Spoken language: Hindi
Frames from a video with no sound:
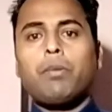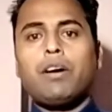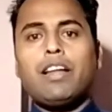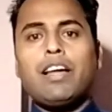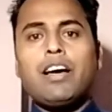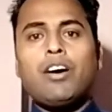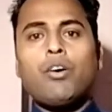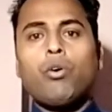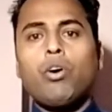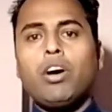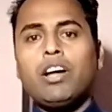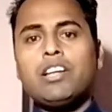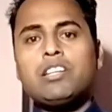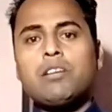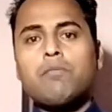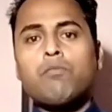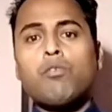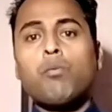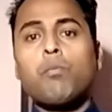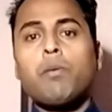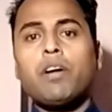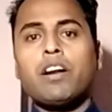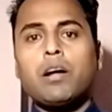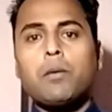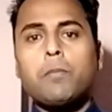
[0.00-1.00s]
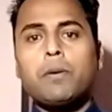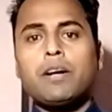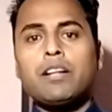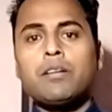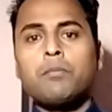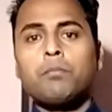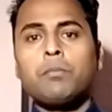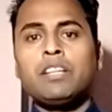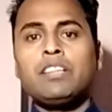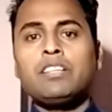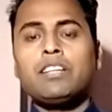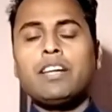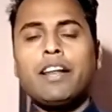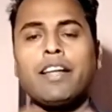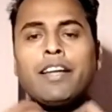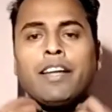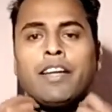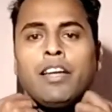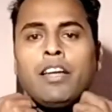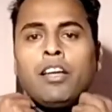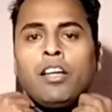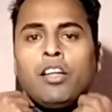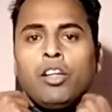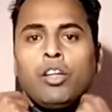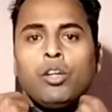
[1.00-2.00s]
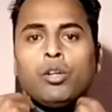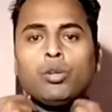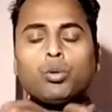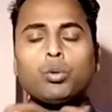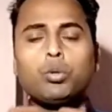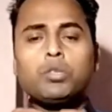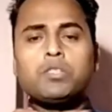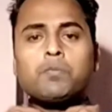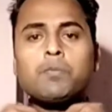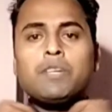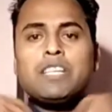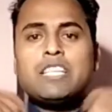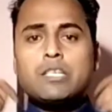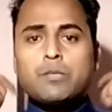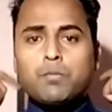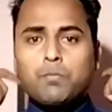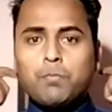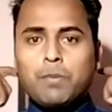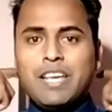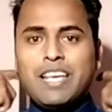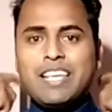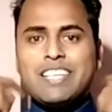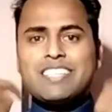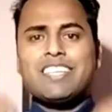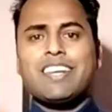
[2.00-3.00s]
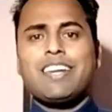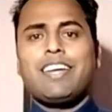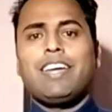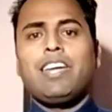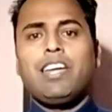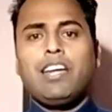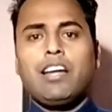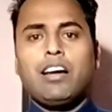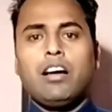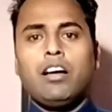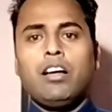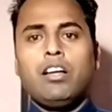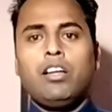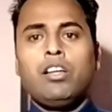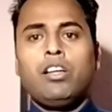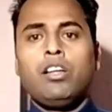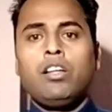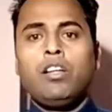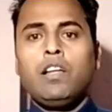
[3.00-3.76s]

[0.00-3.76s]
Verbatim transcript: बड़ा होगा जब ऊपर का बटन बंद करेंगे तो इसमें स्पेस रहेगा